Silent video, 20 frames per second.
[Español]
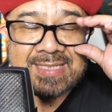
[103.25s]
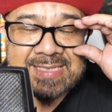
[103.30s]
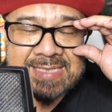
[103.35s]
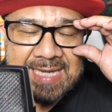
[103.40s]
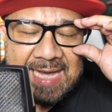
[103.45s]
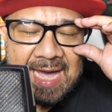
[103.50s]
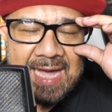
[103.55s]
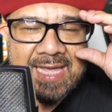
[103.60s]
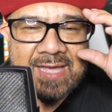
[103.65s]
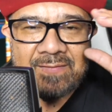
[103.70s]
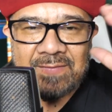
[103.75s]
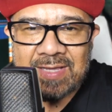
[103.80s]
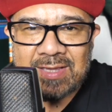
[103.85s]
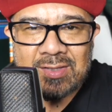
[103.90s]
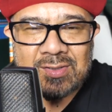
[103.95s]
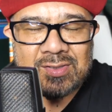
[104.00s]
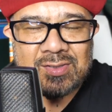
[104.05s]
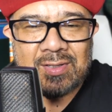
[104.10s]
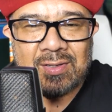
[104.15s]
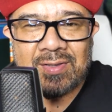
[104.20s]
Sí hay
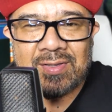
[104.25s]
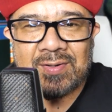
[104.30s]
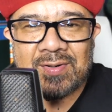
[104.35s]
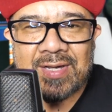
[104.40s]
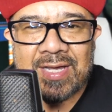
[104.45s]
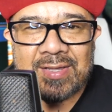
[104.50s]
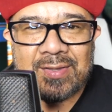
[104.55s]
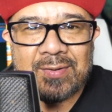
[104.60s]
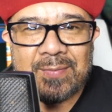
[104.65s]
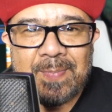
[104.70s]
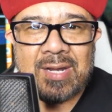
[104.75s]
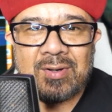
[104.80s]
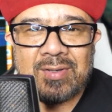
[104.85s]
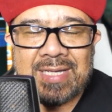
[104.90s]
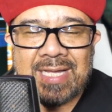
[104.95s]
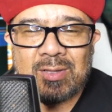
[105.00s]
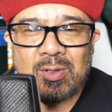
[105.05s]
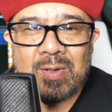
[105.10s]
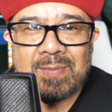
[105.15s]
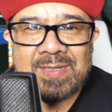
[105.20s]
eventos, no digo que no, pero
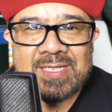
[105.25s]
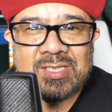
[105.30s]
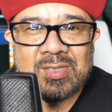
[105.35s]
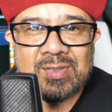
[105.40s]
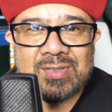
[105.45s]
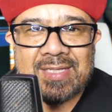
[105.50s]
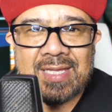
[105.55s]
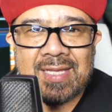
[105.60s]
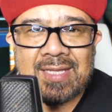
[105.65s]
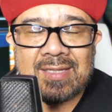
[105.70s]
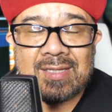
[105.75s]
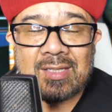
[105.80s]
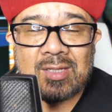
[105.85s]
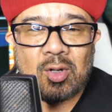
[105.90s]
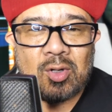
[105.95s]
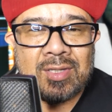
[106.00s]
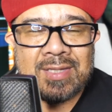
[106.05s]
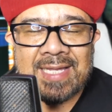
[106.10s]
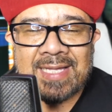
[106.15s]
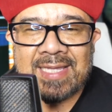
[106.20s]
ya no he visto tan
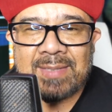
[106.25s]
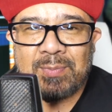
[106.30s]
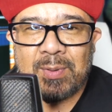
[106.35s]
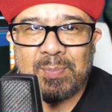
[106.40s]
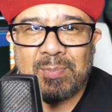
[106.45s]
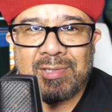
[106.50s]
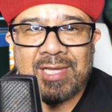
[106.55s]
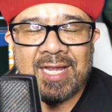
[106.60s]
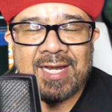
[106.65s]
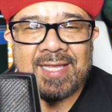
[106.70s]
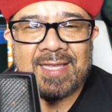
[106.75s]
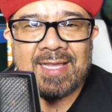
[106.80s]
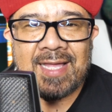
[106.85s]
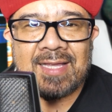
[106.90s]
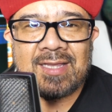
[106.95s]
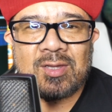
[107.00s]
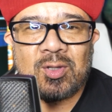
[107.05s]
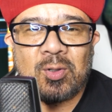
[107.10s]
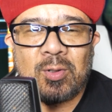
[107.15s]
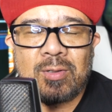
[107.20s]
con tanta
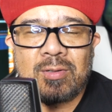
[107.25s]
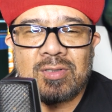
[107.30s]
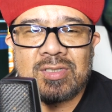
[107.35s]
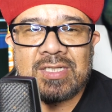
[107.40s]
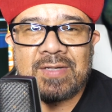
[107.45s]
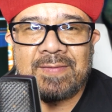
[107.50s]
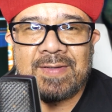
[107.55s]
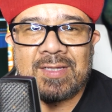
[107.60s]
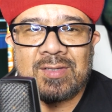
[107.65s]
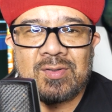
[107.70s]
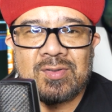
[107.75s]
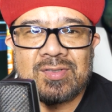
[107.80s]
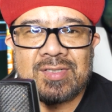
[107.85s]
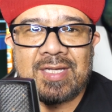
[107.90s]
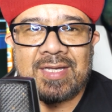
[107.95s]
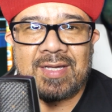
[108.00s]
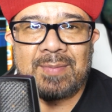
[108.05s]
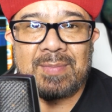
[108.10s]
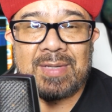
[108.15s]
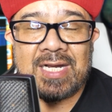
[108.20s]
popularidad todos los eventos
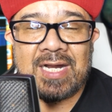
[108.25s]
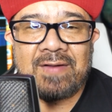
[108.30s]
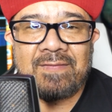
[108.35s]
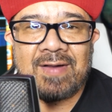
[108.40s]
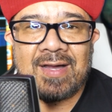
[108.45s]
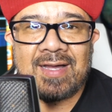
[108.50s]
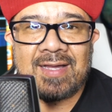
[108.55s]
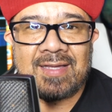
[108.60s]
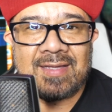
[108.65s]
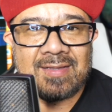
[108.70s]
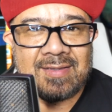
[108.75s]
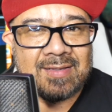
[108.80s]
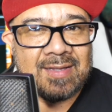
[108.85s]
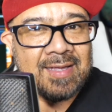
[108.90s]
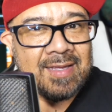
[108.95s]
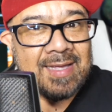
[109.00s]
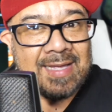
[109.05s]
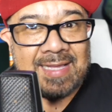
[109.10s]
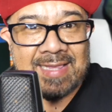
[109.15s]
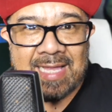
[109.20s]
que miraba en
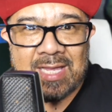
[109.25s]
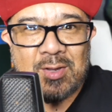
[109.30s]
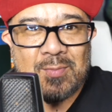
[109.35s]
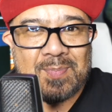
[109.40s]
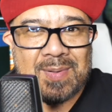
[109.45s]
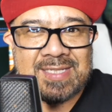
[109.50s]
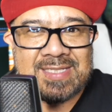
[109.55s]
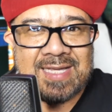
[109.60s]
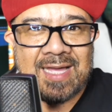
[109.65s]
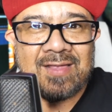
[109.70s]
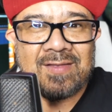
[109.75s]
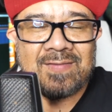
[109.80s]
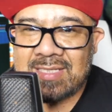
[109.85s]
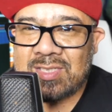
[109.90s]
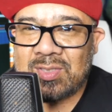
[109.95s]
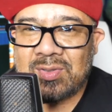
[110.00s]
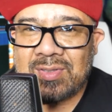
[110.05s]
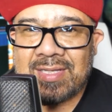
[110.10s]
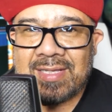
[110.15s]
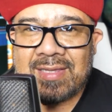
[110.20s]
el año pasado.
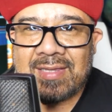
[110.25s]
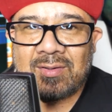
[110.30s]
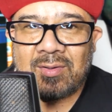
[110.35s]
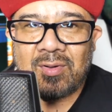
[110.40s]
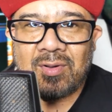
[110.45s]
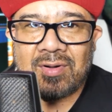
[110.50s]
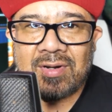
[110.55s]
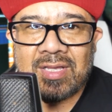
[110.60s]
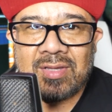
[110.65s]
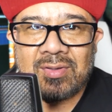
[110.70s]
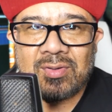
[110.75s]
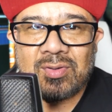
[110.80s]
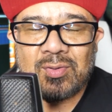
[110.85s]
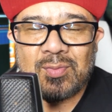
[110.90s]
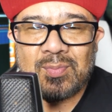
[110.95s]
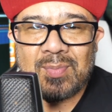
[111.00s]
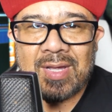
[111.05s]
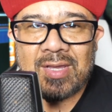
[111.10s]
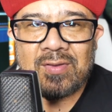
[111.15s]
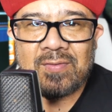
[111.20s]
Esto del corrido
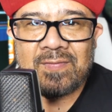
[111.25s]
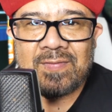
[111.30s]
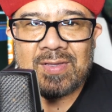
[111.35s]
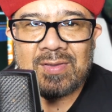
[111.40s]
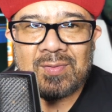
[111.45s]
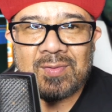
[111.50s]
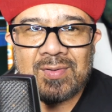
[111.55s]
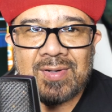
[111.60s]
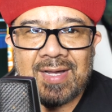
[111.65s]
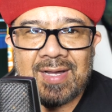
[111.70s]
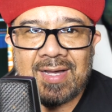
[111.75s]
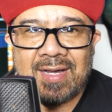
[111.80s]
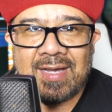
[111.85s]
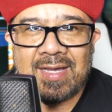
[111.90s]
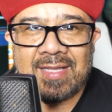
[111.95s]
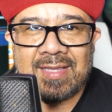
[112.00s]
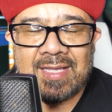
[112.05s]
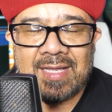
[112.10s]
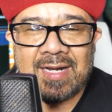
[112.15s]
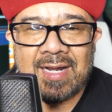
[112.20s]
tumbado vino a
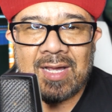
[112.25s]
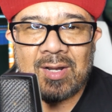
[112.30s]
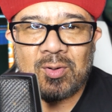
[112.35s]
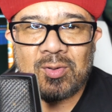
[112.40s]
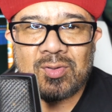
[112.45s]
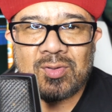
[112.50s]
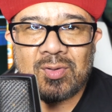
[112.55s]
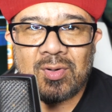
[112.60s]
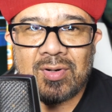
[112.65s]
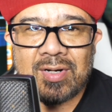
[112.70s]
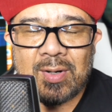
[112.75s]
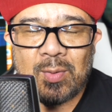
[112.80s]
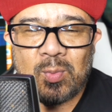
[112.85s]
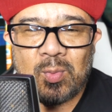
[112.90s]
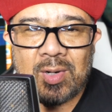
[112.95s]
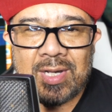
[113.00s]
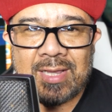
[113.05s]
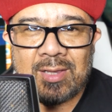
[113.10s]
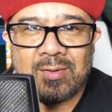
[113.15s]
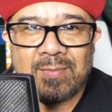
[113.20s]
generar otro
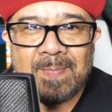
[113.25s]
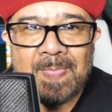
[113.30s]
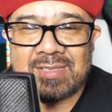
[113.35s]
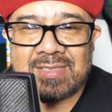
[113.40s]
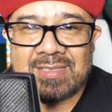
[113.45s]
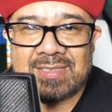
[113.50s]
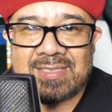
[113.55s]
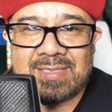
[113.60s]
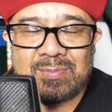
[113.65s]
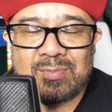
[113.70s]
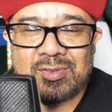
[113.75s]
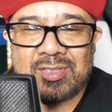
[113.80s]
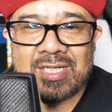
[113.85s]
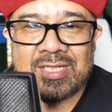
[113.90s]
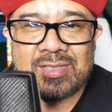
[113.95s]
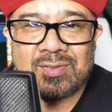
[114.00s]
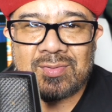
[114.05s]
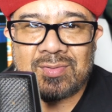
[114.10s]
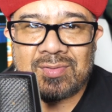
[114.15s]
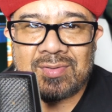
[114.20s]
revuelo, pues este
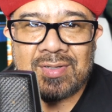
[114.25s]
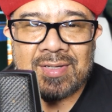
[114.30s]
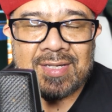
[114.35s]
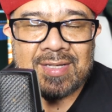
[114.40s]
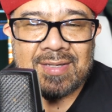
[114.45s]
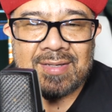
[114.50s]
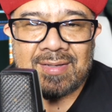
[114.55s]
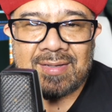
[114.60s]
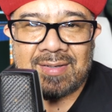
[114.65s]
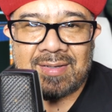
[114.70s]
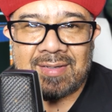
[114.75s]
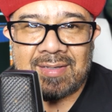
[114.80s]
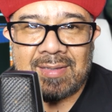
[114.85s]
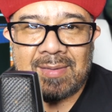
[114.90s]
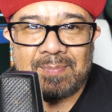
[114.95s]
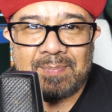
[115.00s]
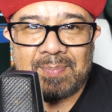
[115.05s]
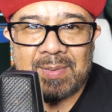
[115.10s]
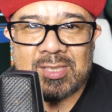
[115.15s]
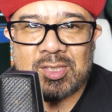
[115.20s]
muchacho el
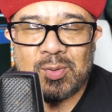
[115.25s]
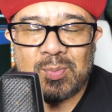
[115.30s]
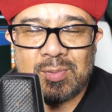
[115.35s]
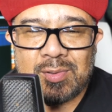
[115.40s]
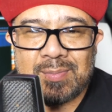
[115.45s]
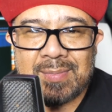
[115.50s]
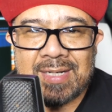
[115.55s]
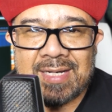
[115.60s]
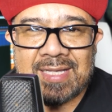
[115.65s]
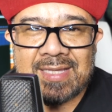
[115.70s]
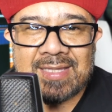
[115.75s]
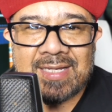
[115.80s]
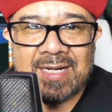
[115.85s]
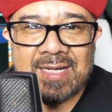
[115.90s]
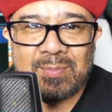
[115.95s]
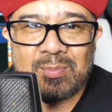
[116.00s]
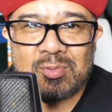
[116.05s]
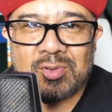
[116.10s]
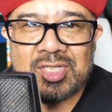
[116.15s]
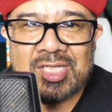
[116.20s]
peso pluma que
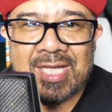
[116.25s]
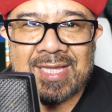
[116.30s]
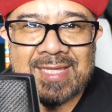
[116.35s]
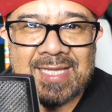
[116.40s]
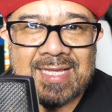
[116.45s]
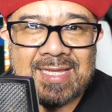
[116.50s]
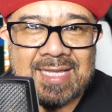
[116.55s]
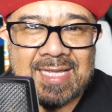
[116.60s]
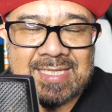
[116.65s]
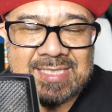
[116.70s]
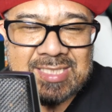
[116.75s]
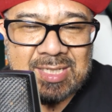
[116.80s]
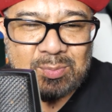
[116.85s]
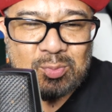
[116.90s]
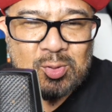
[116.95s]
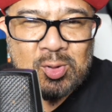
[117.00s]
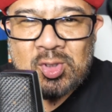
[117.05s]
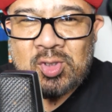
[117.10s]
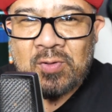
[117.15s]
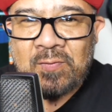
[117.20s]
trae mucha tendencia,
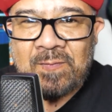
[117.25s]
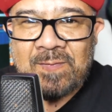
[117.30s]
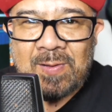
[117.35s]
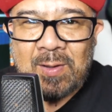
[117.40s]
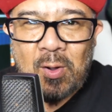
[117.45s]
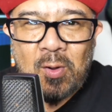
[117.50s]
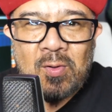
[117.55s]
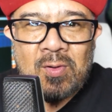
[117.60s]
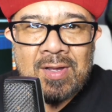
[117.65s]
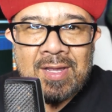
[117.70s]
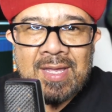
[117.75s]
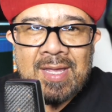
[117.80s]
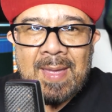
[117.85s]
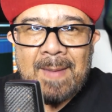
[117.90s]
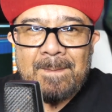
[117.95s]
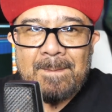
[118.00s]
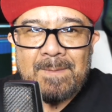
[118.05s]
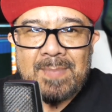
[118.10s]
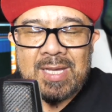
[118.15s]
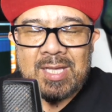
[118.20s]
mucho flow,
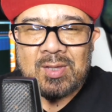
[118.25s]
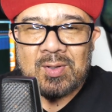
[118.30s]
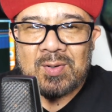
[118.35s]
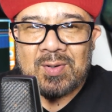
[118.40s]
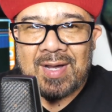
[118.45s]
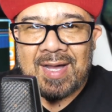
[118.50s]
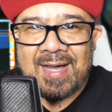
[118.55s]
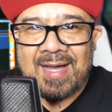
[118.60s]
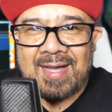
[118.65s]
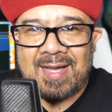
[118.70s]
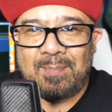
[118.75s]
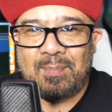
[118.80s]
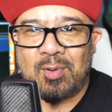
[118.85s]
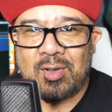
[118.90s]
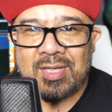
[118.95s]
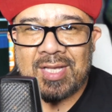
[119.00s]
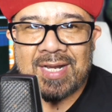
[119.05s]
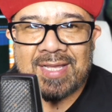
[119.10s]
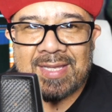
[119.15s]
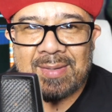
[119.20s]
vino a
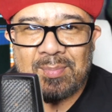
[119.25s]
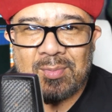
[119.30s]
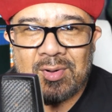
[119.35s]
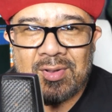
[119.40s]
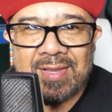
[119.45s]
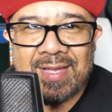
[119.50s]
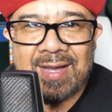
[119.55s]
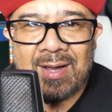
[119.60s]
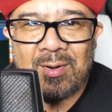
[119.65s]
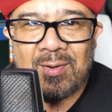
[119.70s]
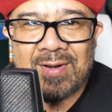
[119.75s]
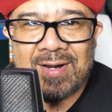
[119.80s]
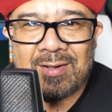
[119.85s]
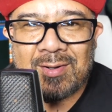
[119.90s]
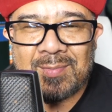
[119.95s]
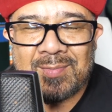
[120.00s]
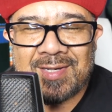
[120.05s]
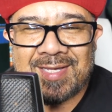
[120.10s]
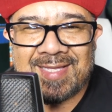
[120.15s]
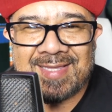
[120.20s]
poner de moda ahora,
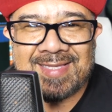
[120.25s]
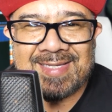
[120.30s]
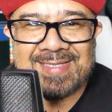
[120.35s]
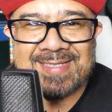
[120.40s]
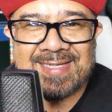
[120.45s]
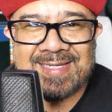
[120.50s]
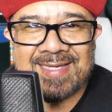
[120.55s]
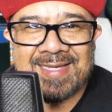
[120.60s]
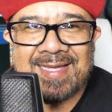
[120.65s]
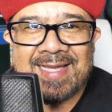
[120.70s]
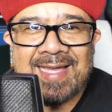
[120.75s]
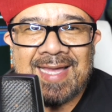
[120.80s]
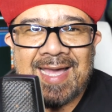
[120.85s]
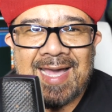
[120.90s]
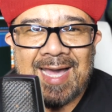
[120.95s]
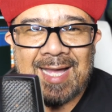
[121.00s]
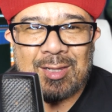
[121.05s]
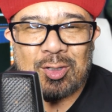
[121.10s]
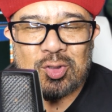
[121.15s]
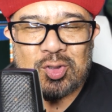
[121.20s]
como quien dice,
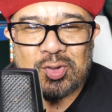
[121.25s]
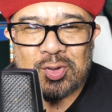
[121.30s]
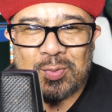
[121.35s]
a los